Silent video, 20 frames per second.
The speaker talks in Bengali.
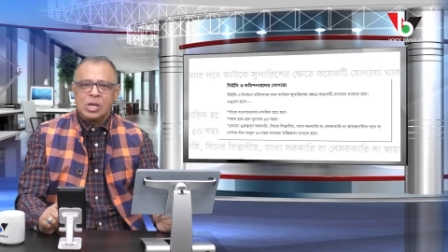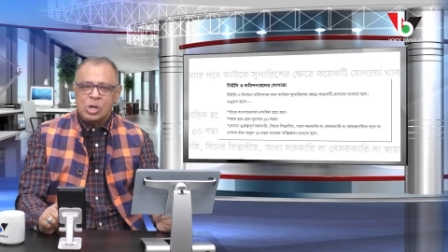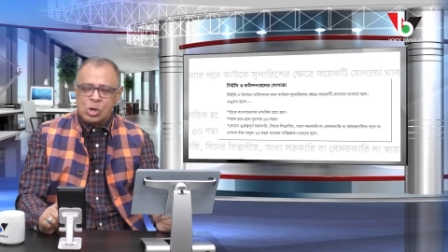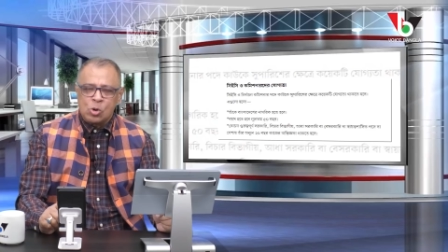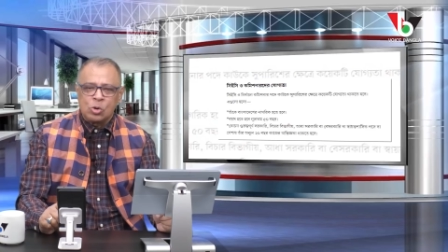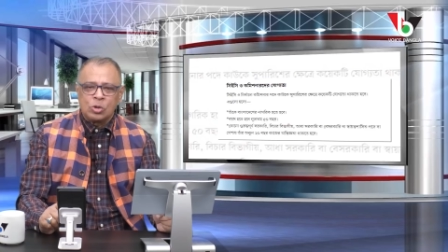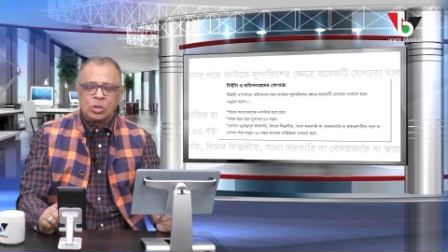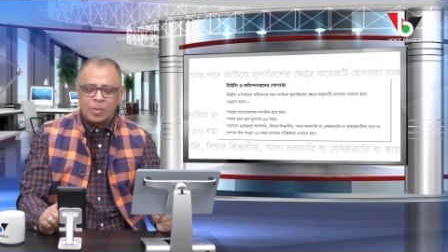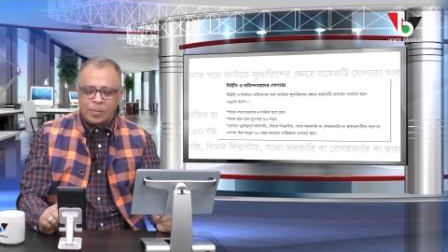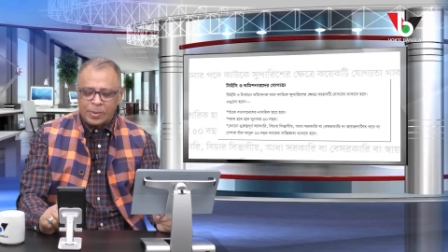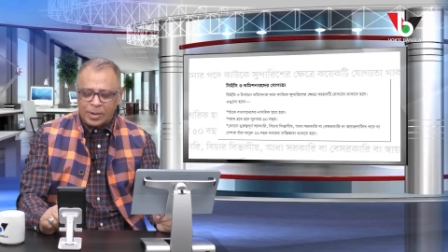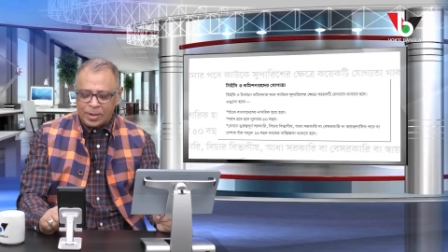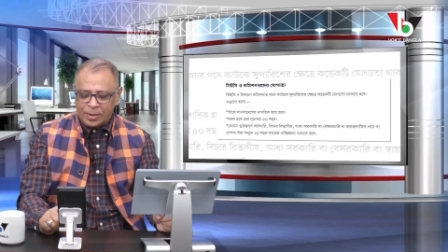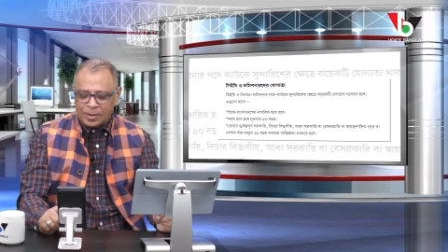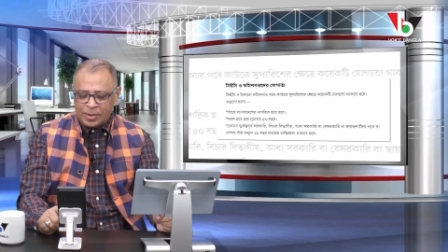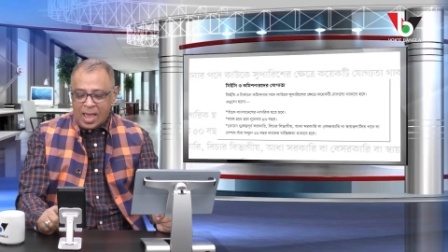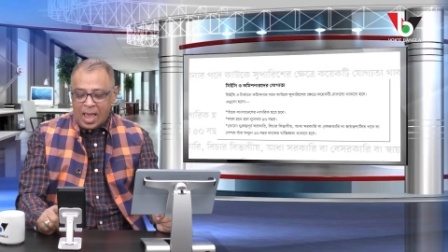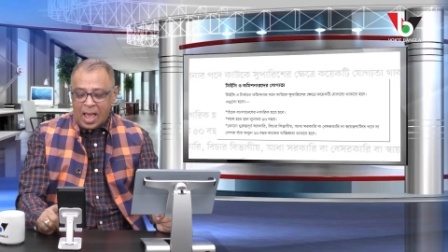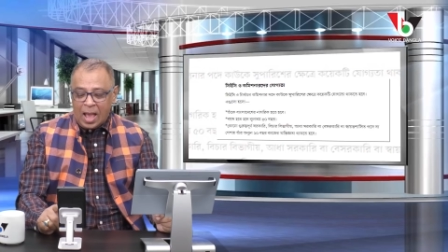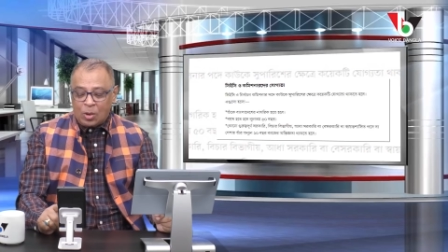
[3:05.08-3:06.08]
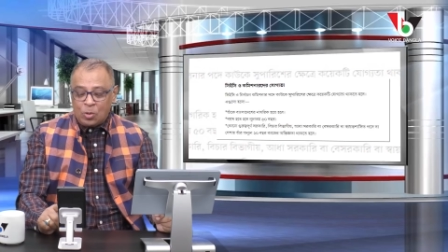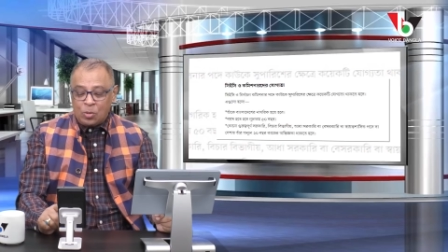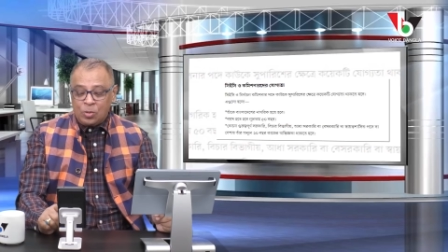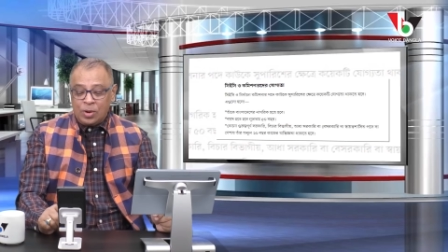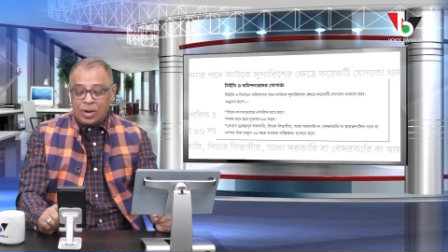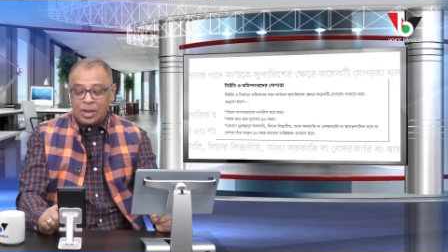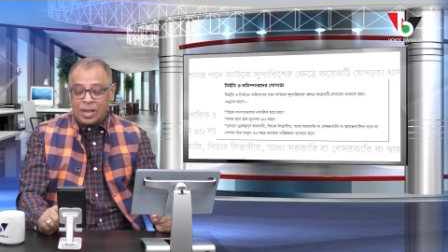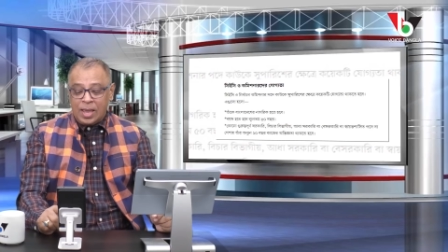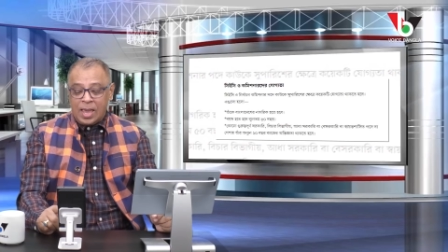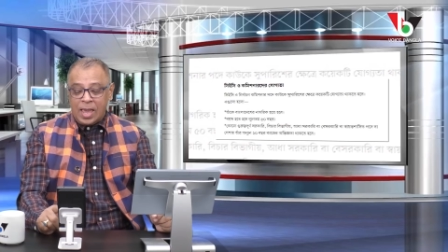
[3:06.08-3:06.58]
নিয়োগ দেবেন এখন
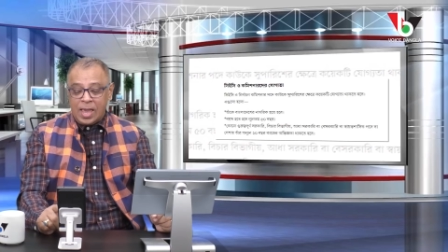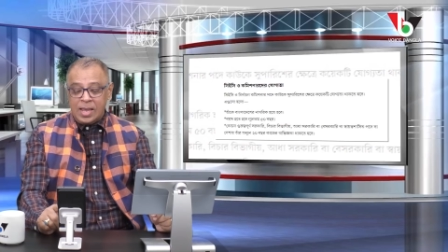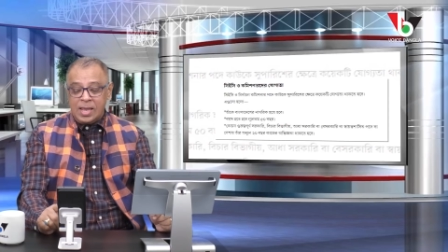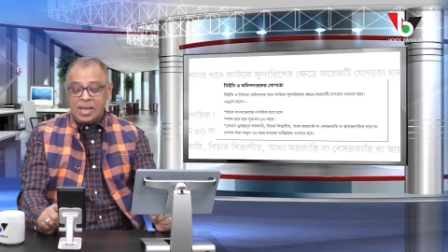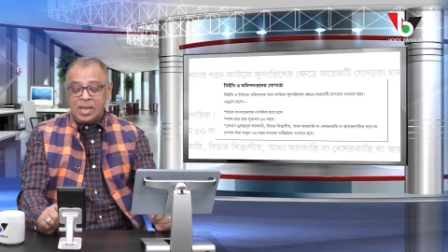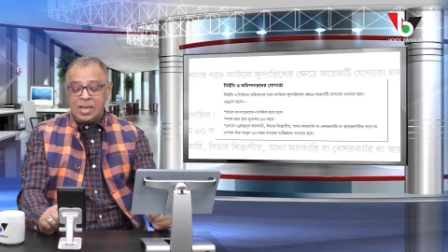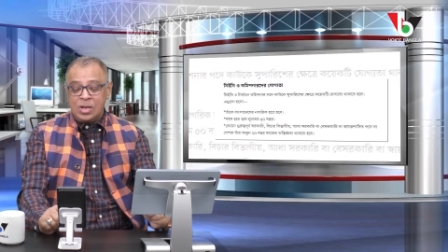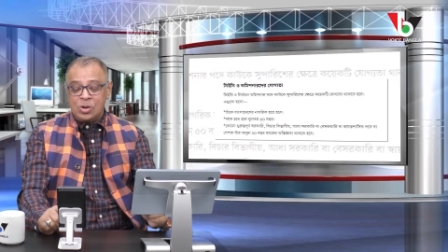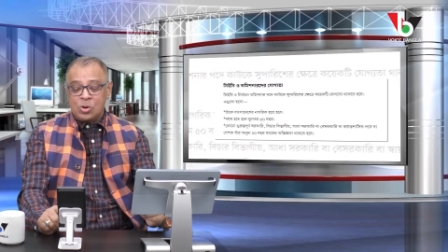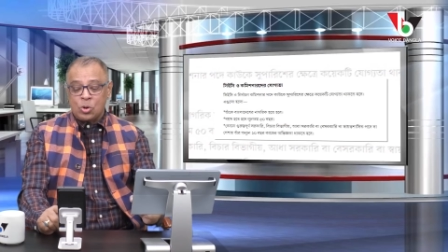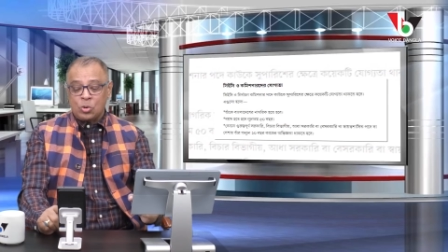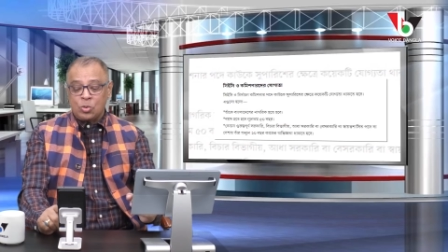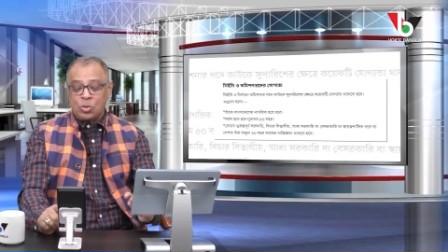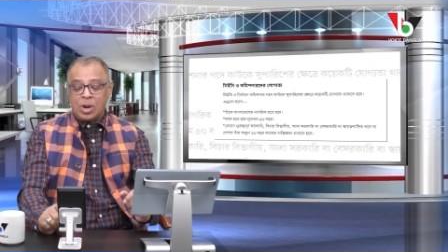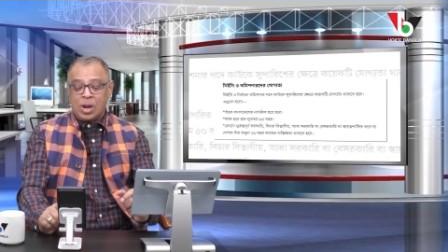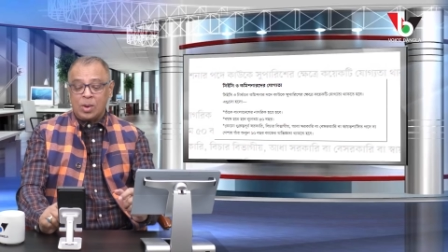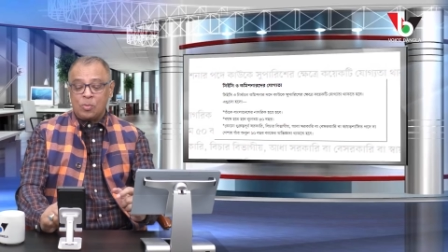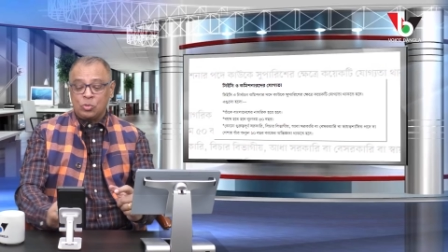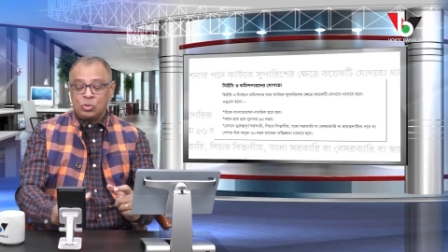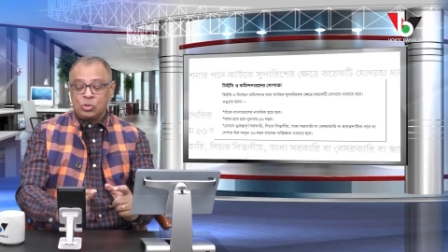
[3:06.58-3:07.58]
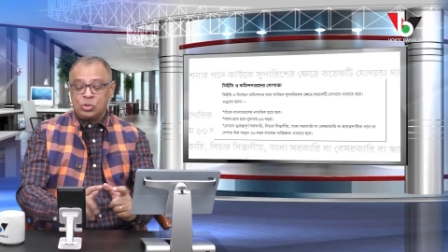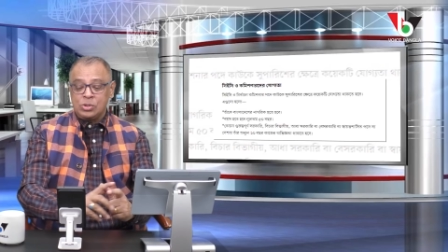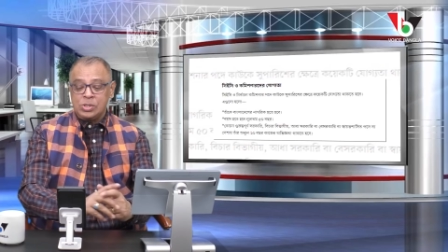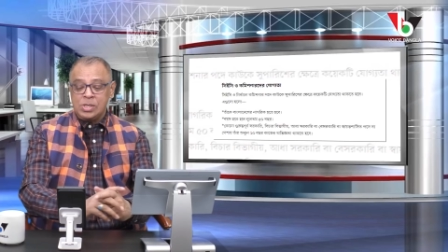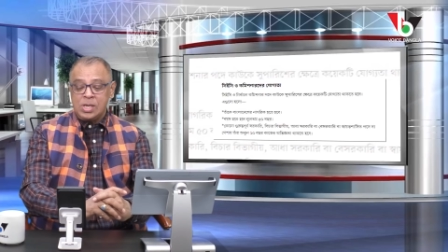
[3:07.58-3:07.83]
এই ঘটনার মধ্য